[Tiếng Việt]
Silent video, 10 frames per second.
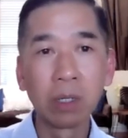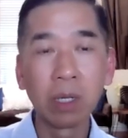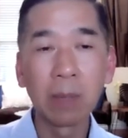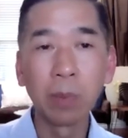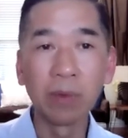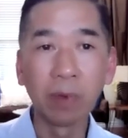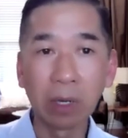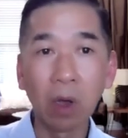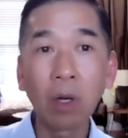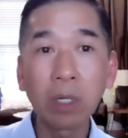Tức là mình
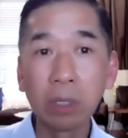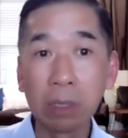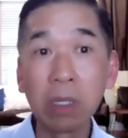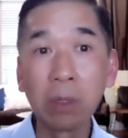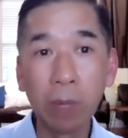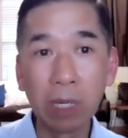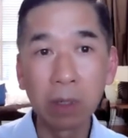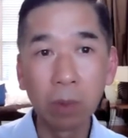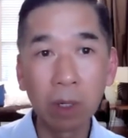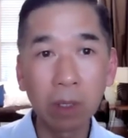phải có cái sự từ bi
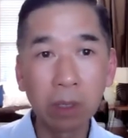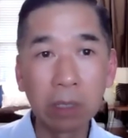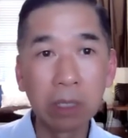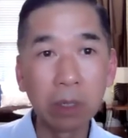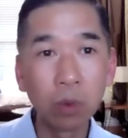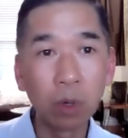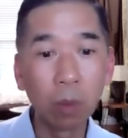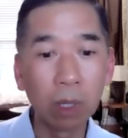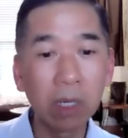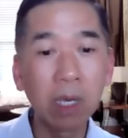trong đó. Cái chữ C cuối
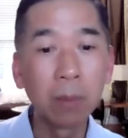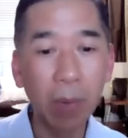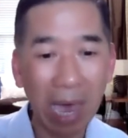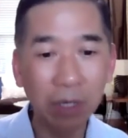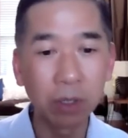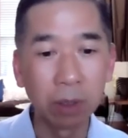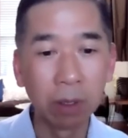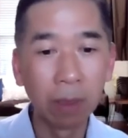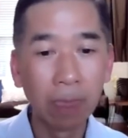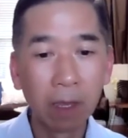cùng là cái compassion.